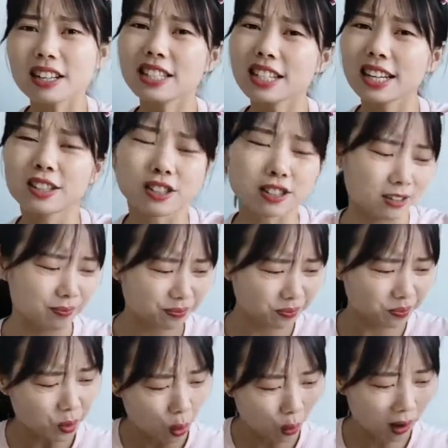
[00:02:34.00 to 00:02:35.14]
叶子，
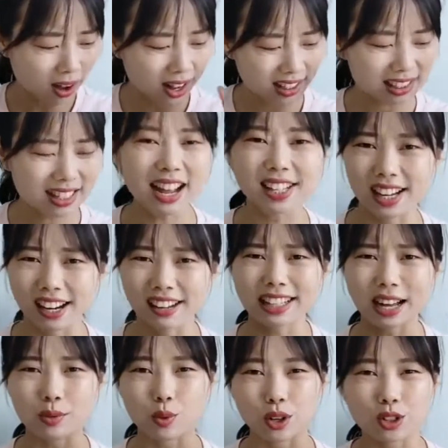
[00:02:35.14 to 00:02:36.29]
哇，大起来的
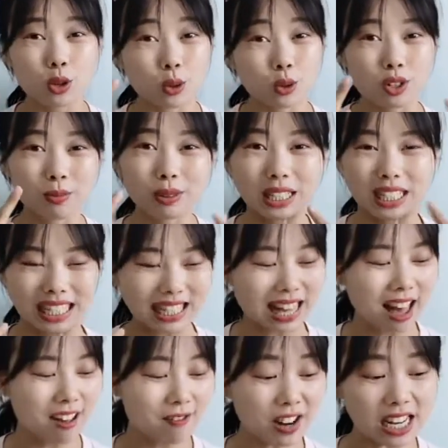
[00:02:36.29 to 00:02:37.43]
感觉就是不一
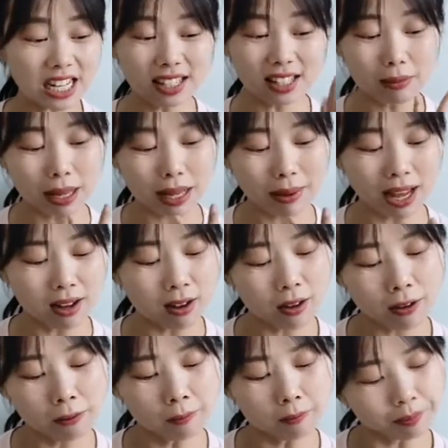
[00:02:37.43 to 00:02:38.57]
样，非常的美妙
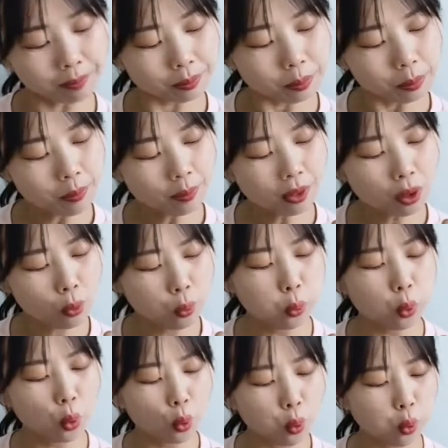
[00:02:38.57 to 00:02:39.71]
哦，
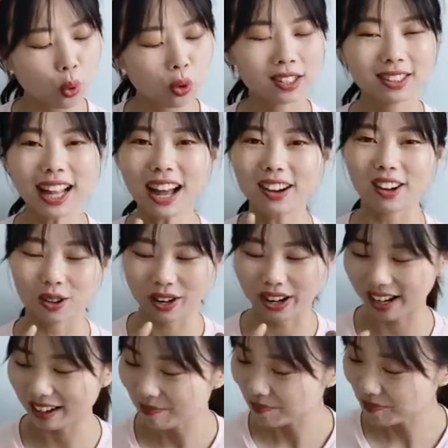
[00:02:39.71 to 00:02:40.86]
太好玩了！
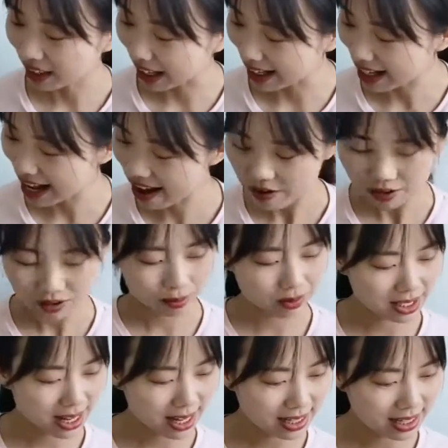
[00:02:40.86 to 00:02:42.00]
来来来，我们
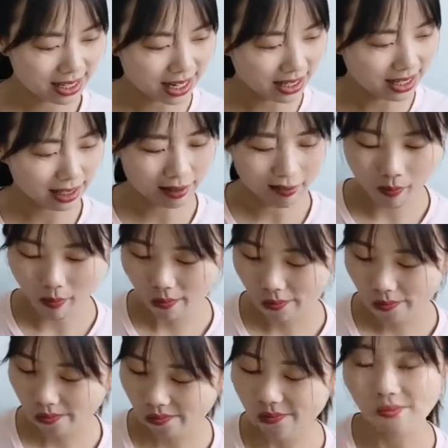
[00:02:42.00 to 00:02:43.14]
下一个，下一个，
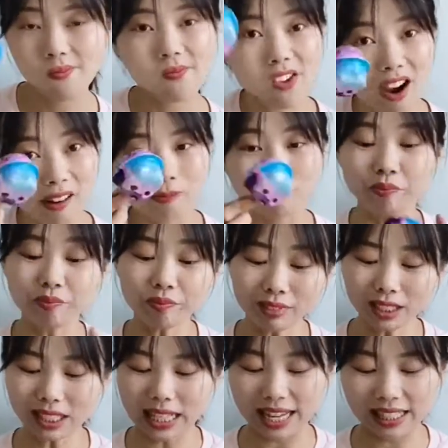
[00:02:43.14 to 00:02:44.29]
嗯，
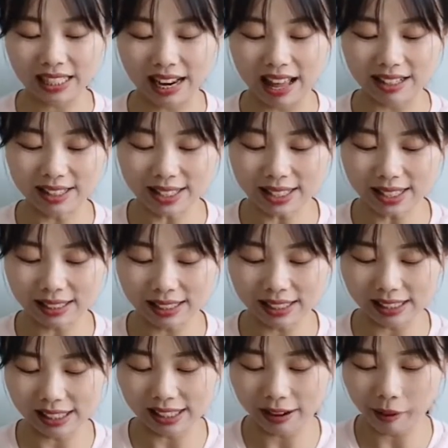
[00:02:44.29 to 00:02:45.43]
拆一个蓝色
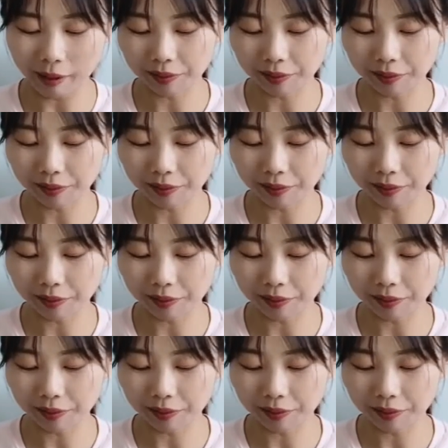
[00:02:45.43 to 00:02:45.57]
的，